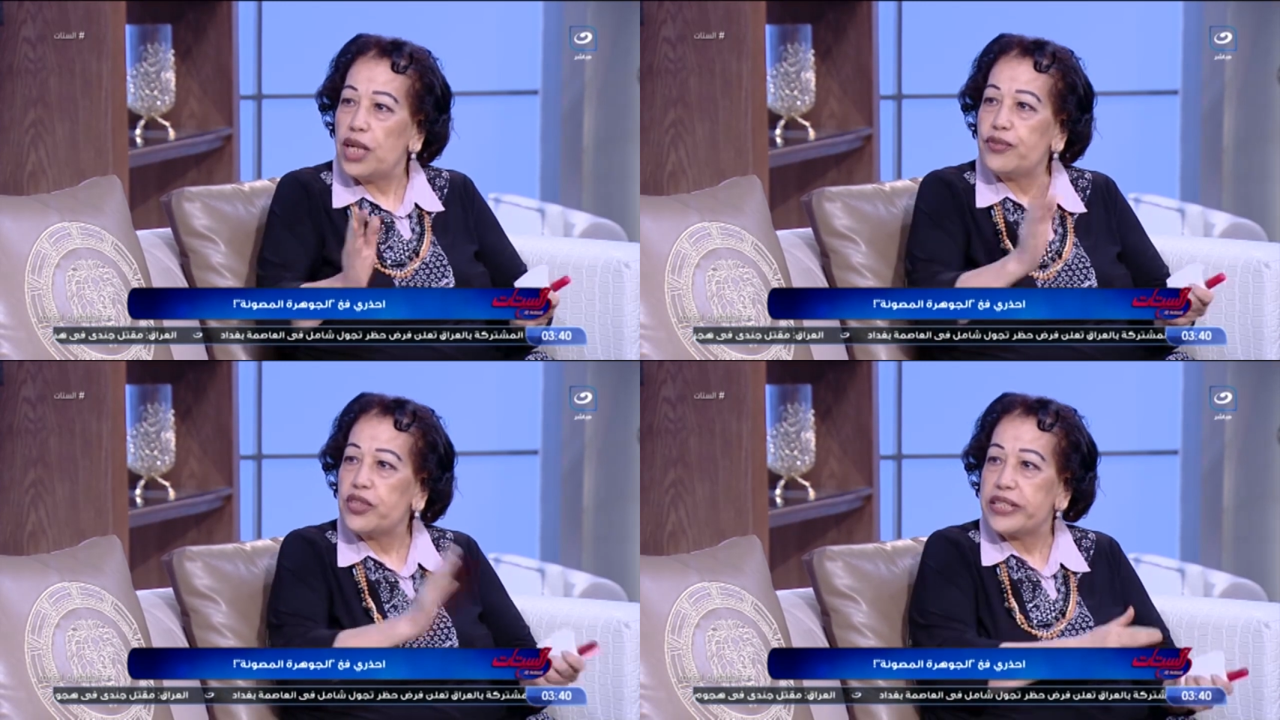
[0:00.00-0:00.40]

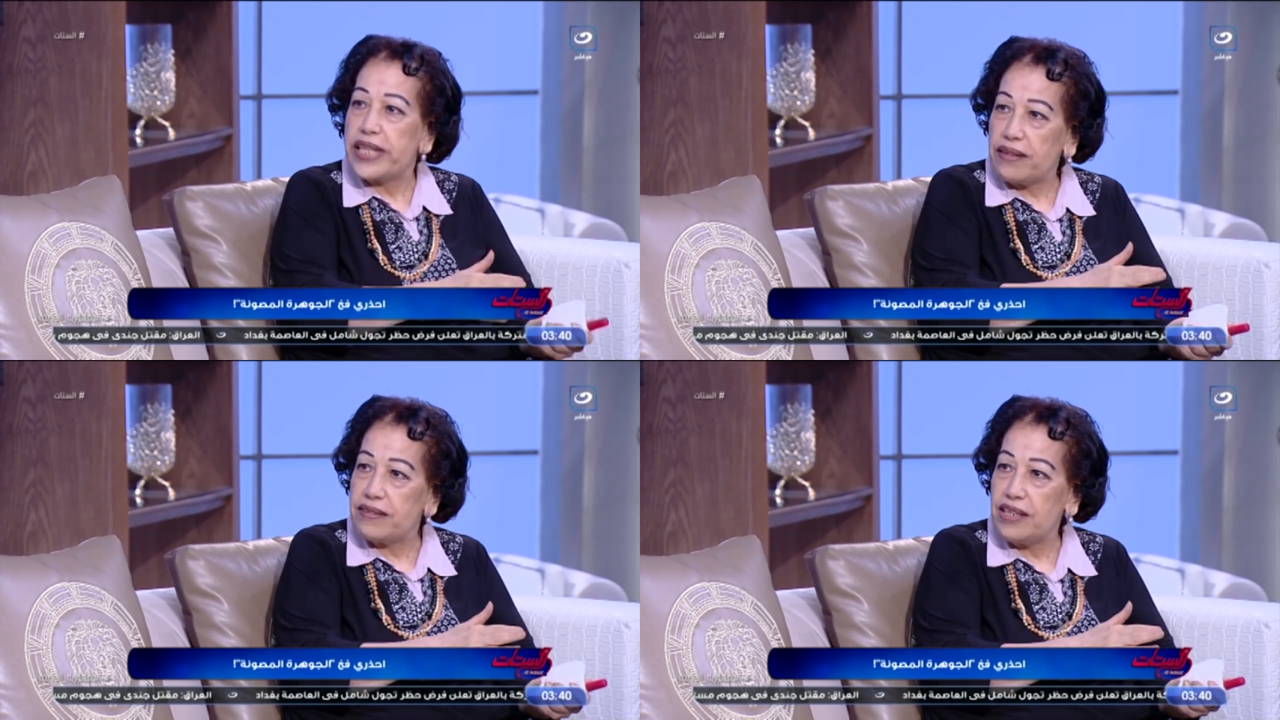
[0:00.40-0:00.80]
هو
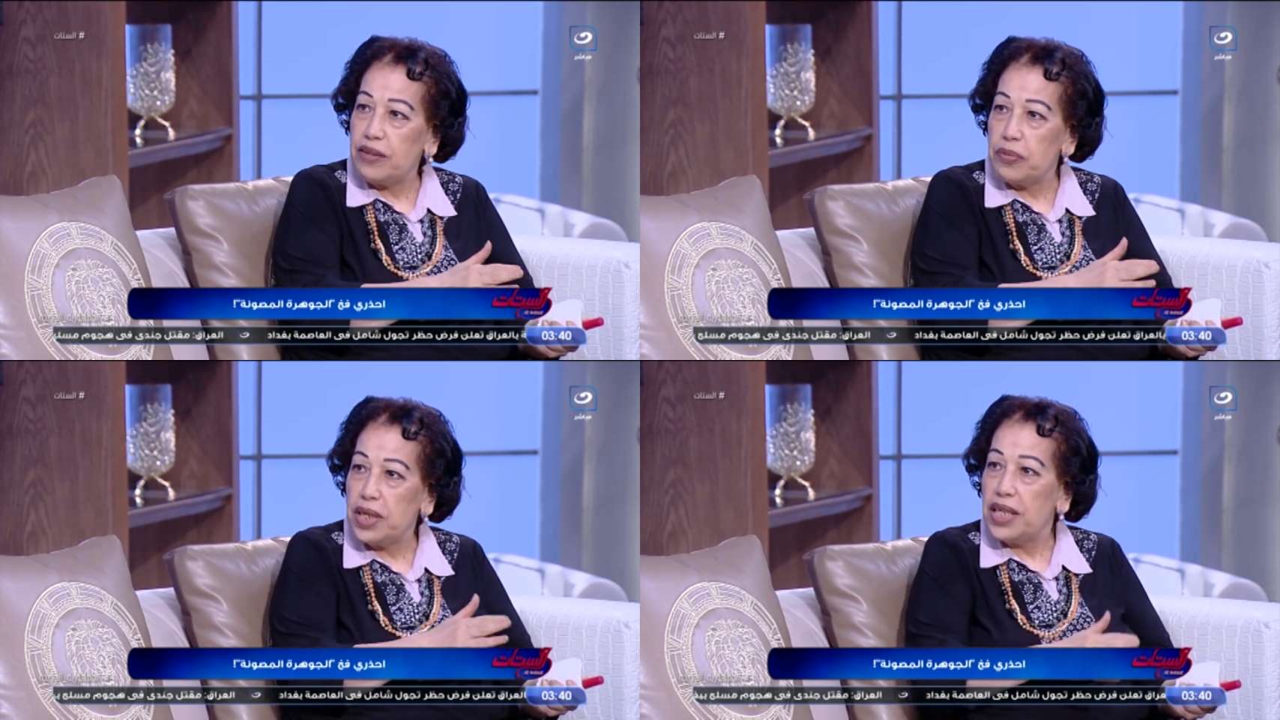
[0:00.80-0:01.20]
نفس
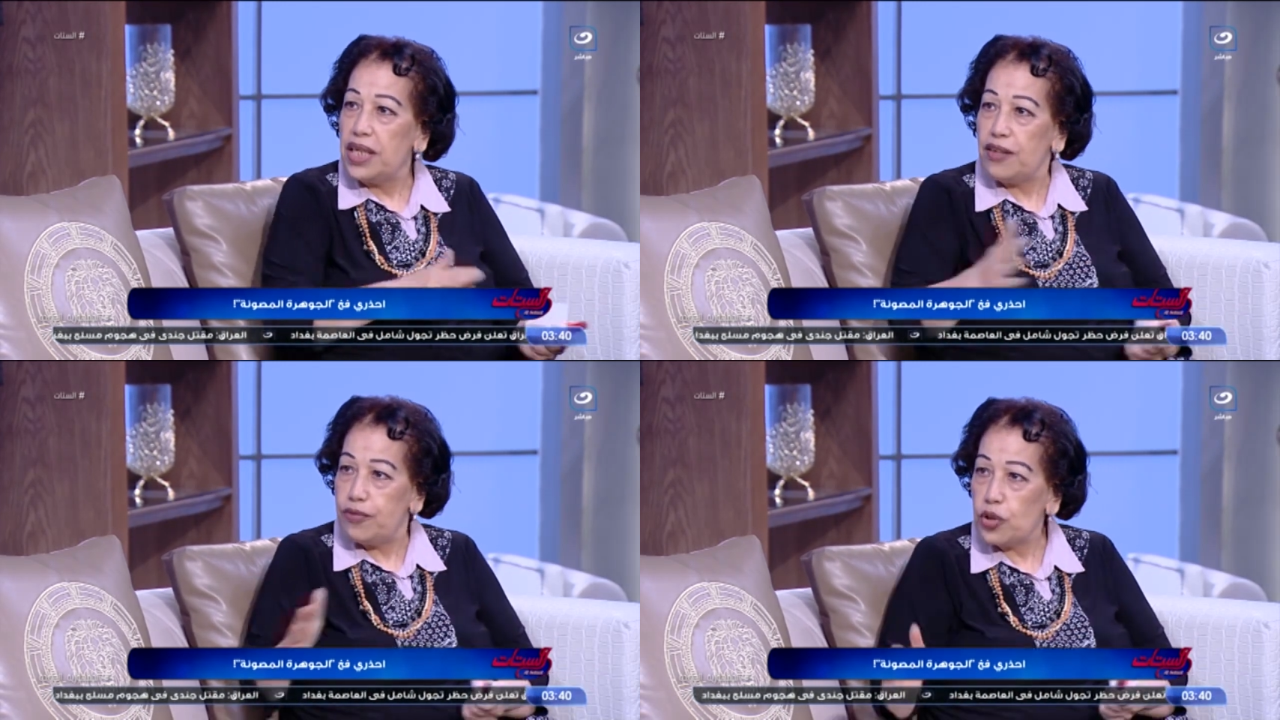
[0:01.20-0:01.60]

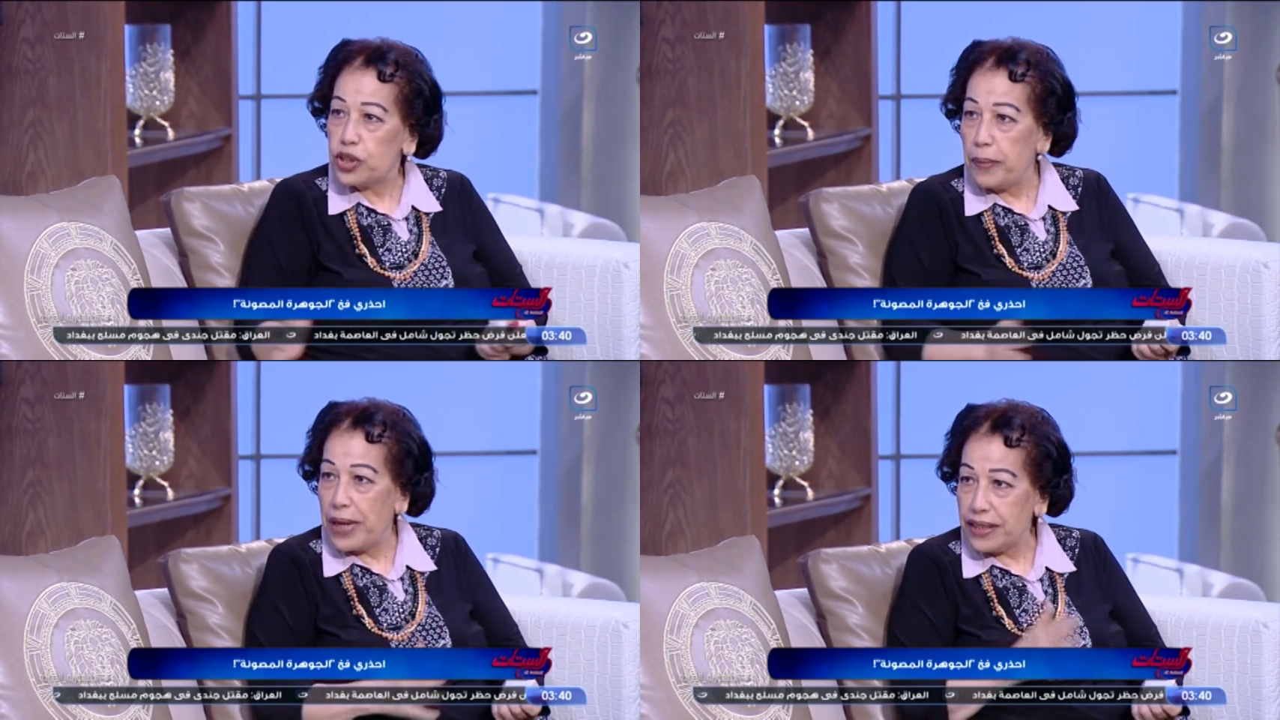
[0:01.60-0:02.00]
التقسيم
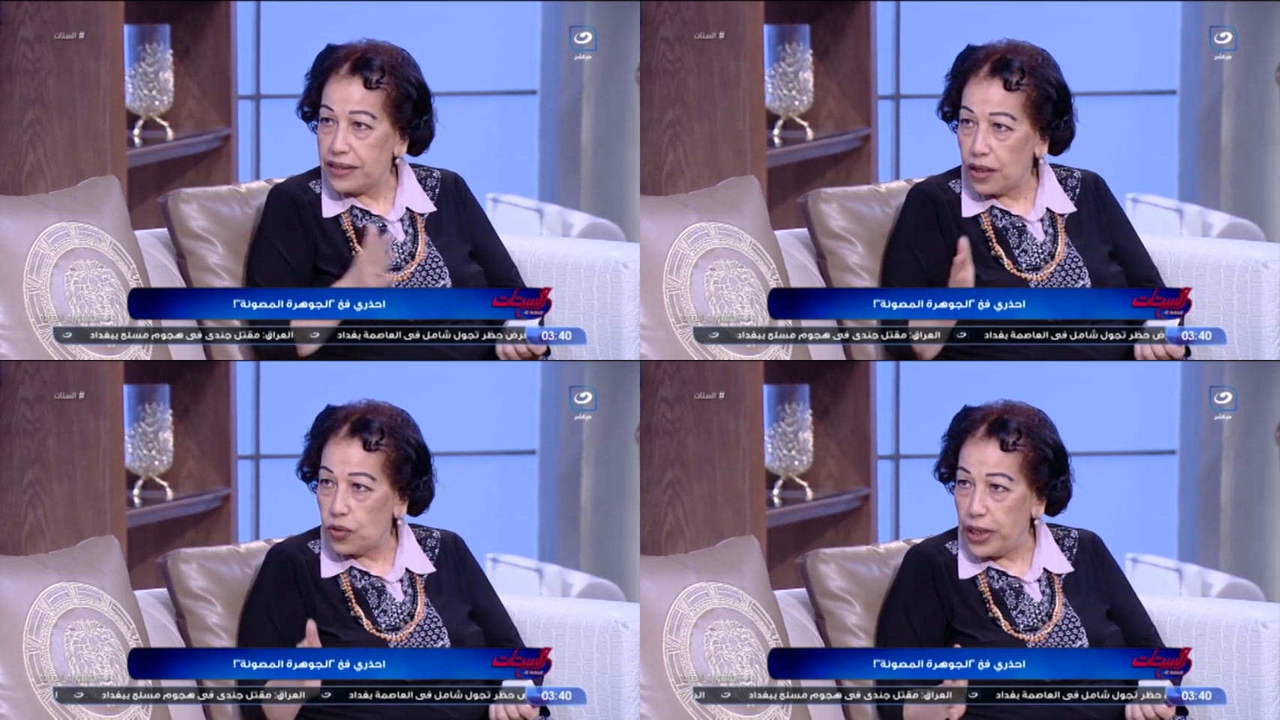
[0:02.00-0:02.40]
اللي في
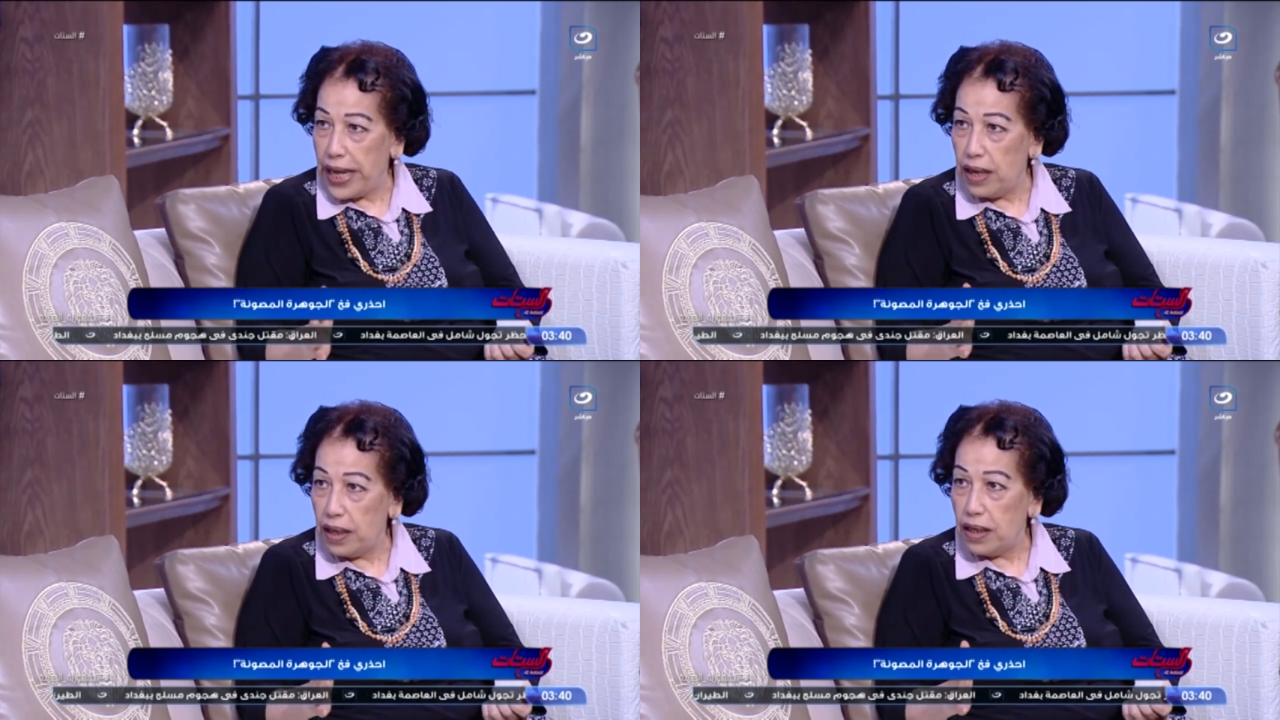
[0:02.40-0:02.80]

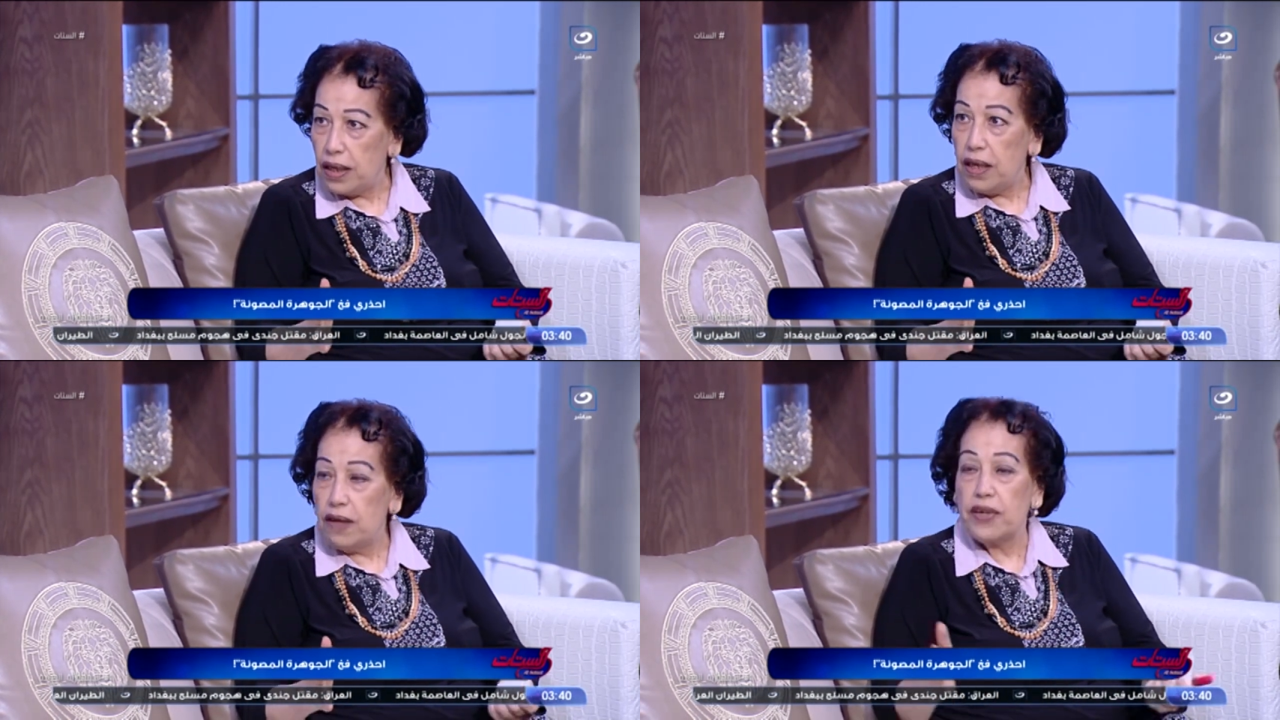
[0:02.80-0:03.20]
مجتمعاتنا كلها
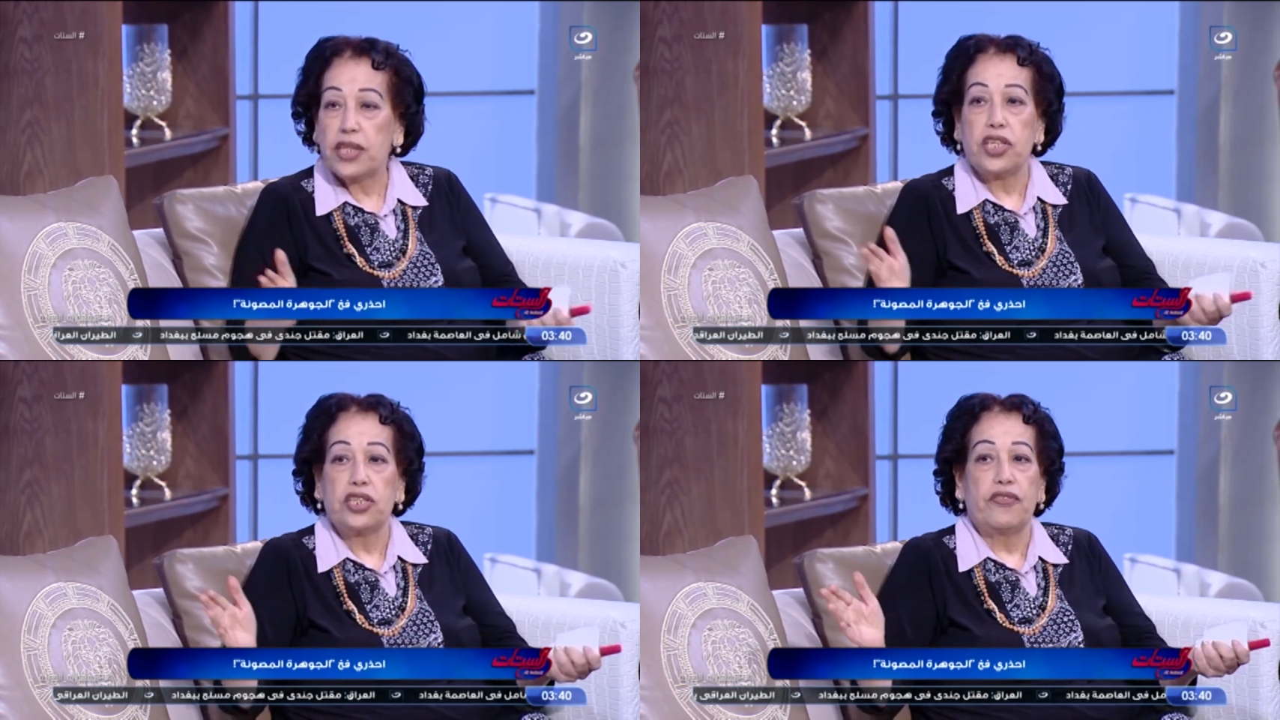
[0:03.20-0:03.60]
مم.